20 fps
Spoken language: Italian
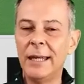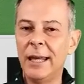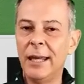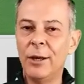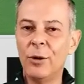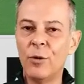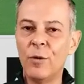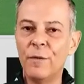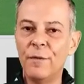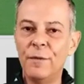e
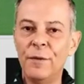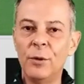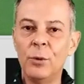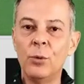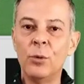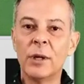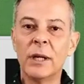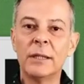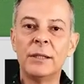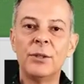
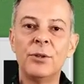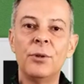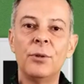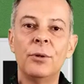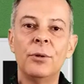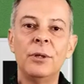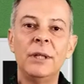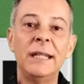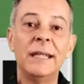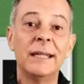
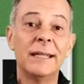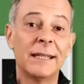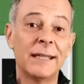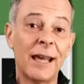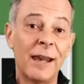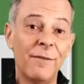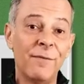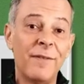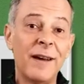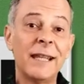configurazioni
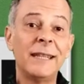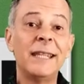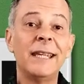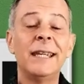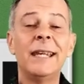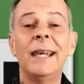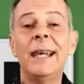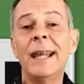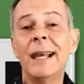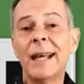salvate
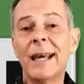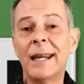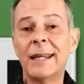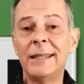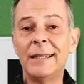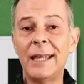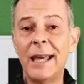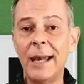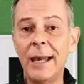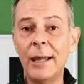nelle
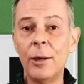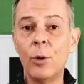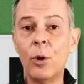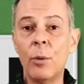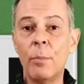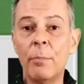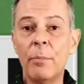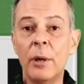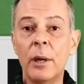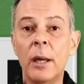cartelle
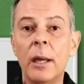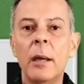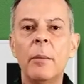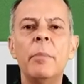home